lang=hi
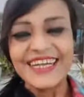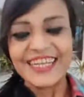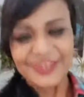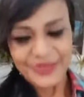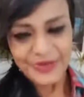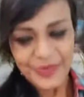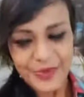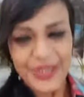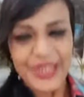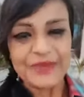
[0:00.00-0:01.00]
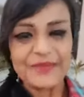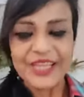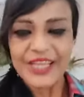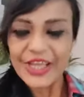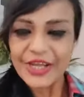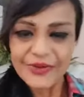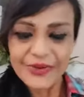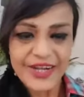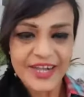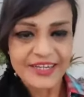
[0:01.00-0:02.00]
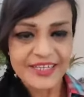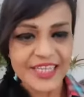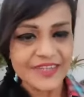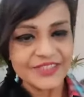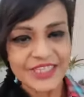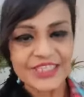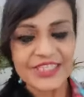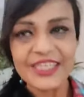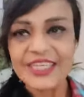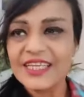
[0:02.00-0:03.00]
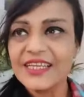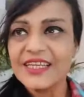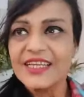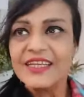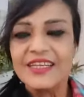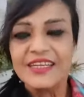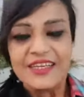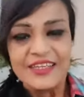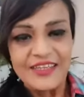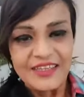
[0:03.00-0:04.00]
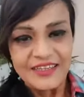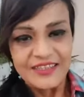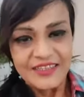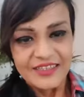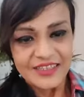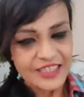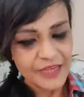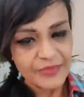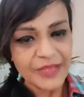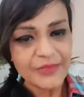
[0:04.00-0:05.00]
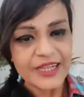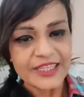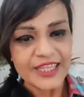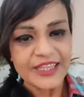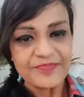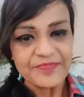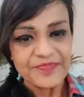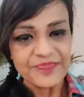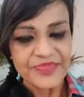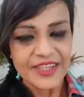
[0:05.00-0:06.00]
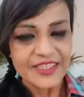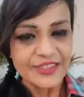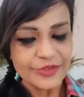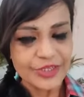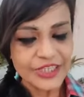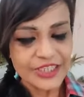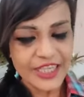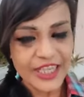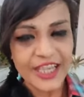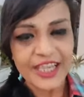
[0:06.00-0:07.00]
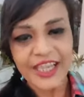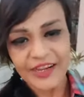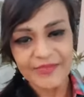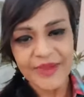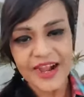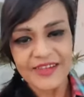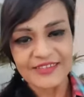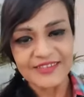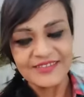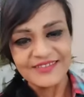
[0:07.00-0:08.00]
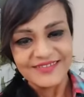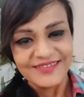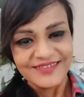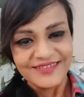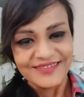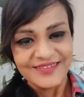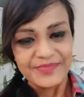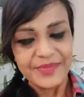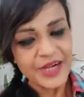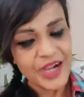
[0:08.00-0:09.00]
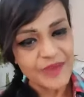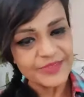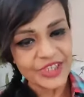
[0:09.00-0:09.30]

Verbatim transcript: आज गुरु पूर्णिमा भी है और गुरु नानक देव जी जिनकी सभी बातें उनकी एक एक बात पर हम